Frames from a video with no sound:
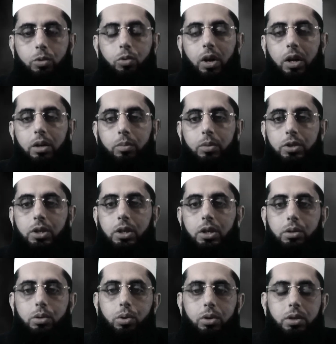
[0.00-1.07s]
कुरान
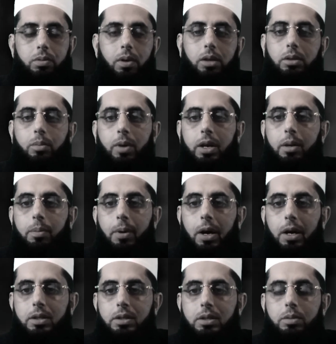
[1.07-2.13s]
मजीद जो इस वक्त हमारे
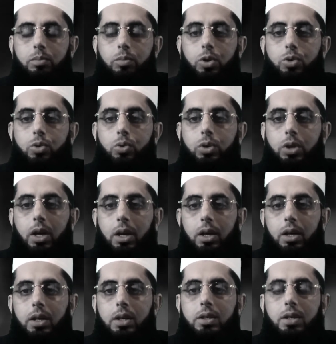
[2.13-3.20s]
पास मौजूद है
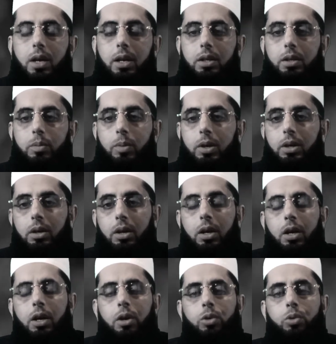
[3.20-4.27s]
इस हालत में
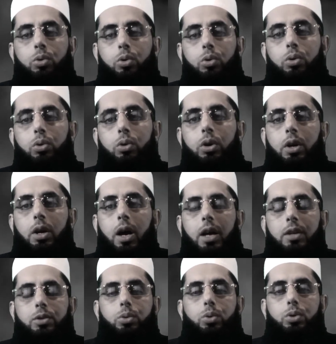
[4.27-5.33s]
तो
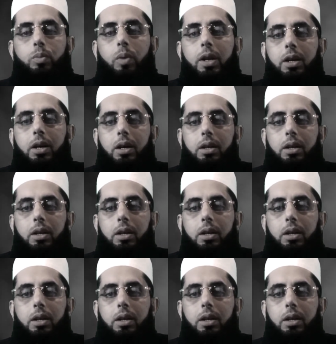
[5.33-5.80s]
हज़रत उस्मान